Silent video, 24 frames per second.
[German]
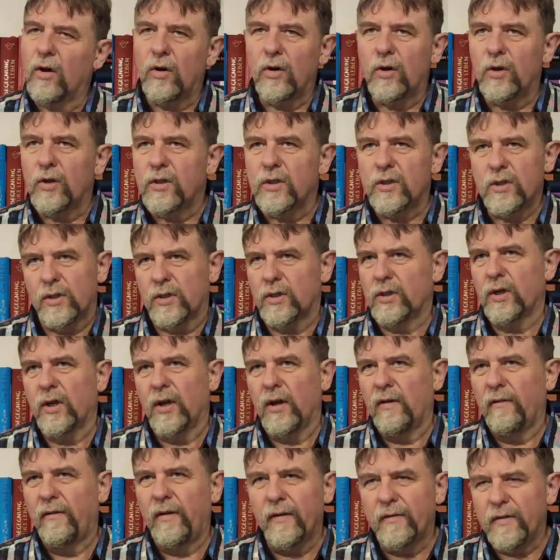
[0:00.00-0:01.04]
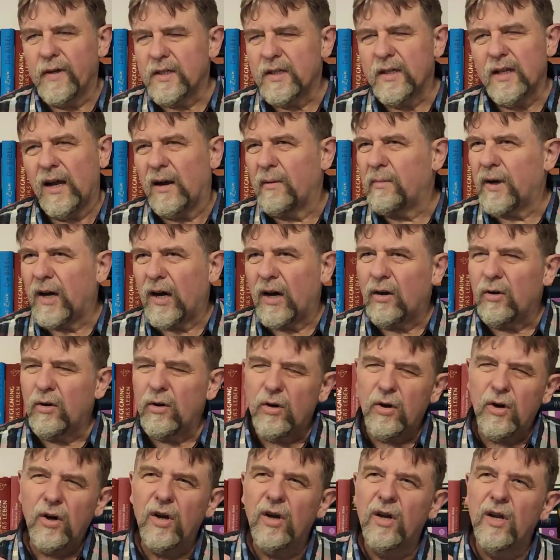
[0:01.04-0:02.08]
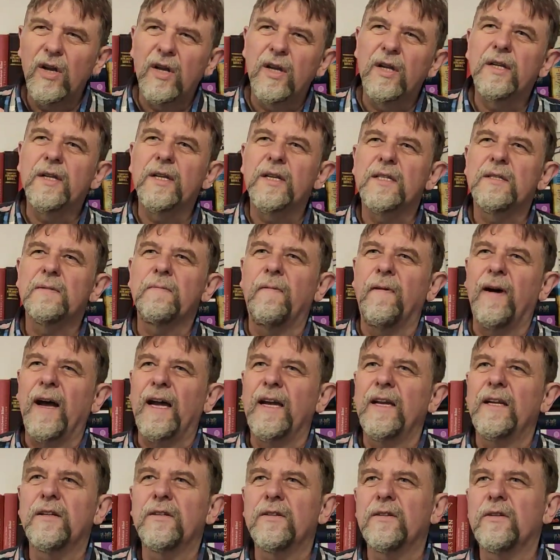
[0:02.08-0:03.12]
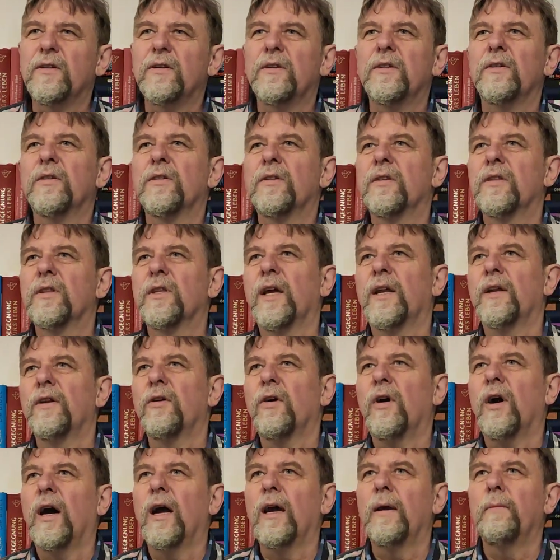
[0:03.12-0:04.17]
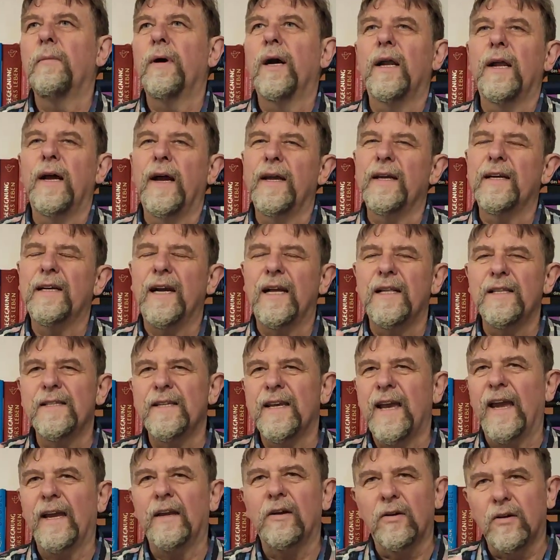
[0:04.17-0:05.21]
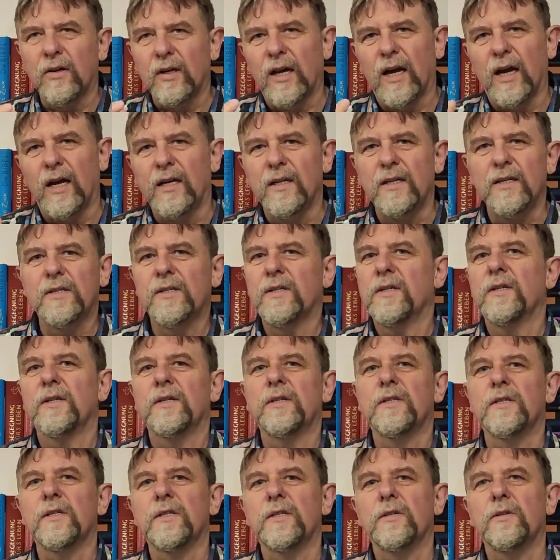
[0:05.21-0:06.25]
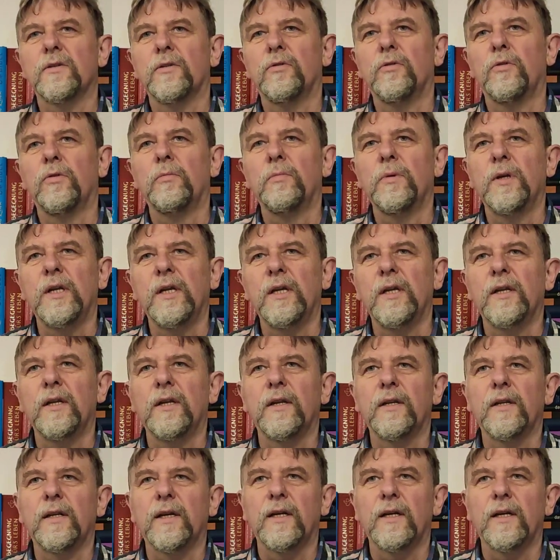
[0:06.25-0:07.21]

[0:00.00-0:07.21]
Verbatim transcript: Und wir wissen aber auch, dass weiter dann noch einmal ein ganz enger Kreis ist um ihn.